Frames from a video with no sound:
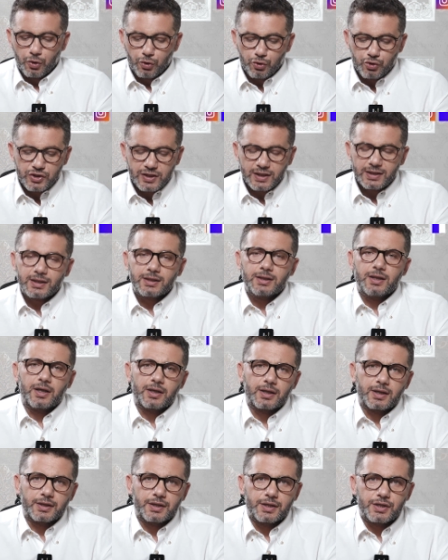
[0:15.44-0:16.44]
Öncelikle
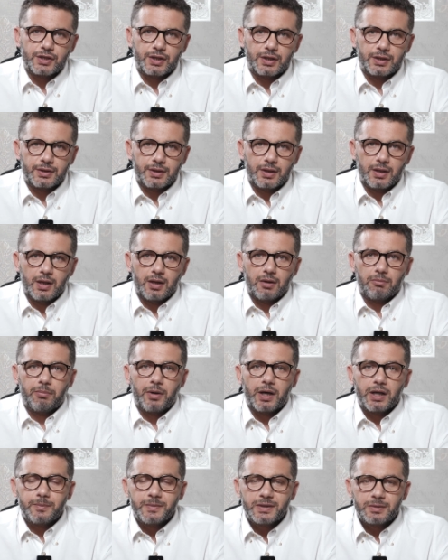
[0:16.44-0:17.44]
arkadaşlar,
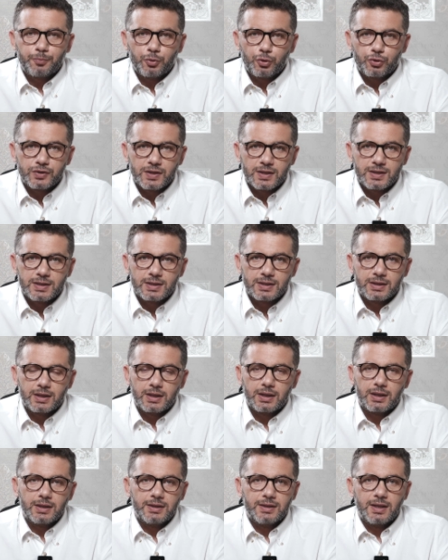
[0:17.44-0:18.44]
Bybit
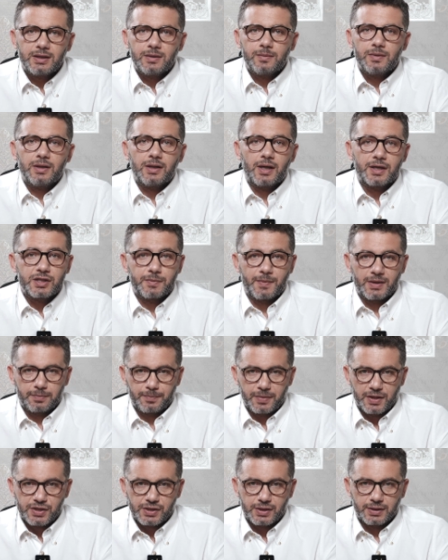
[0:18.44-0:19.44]
borsasında yeni bir
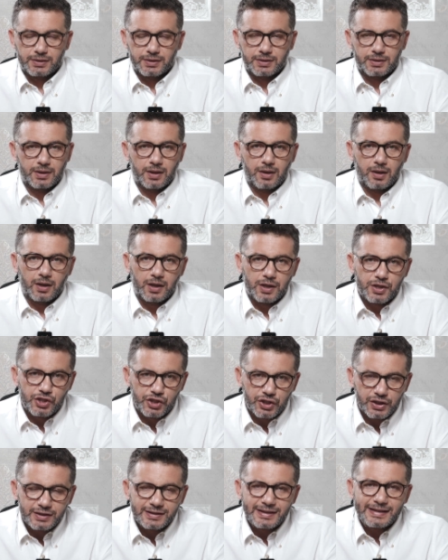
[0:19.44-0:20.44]
launchpad başladı.
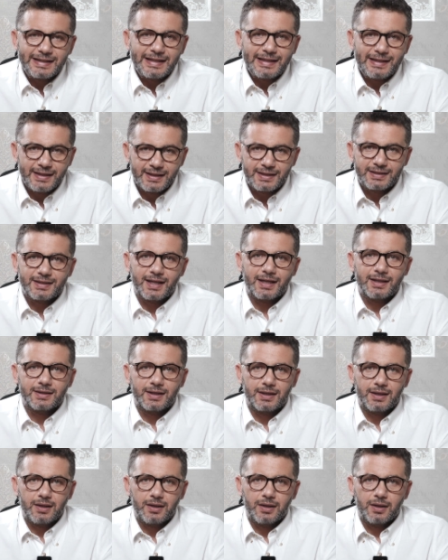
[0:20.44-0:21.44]
Aşağıdaki linkten
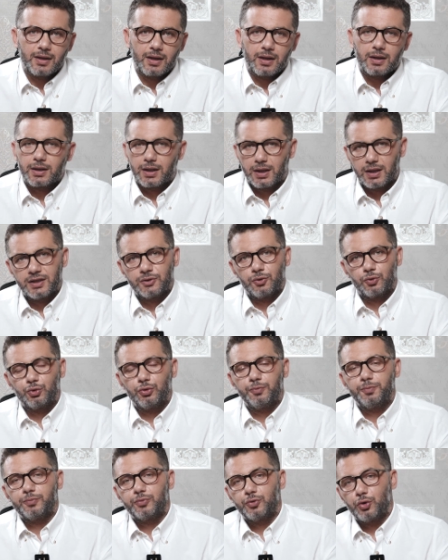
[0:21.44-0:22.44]
de
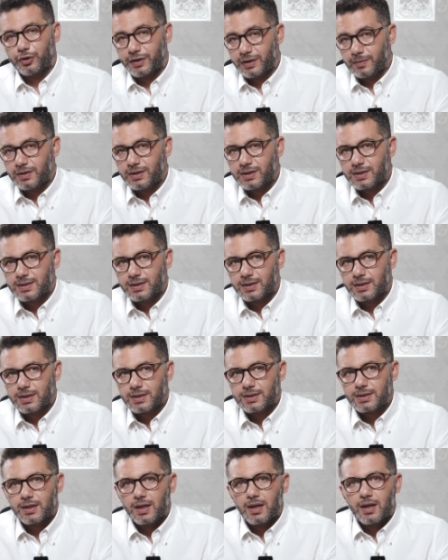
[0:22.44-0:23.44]
kaydolup
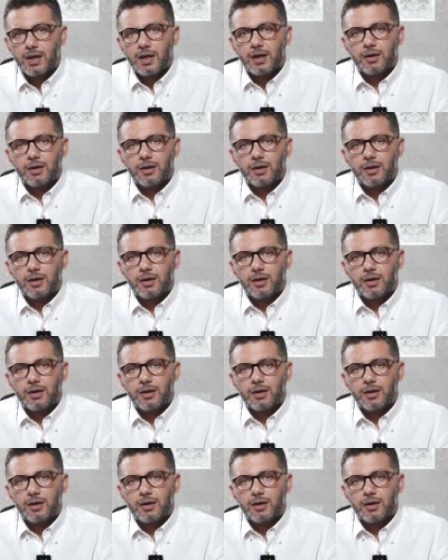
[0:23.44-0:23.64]
görebilirsiniz.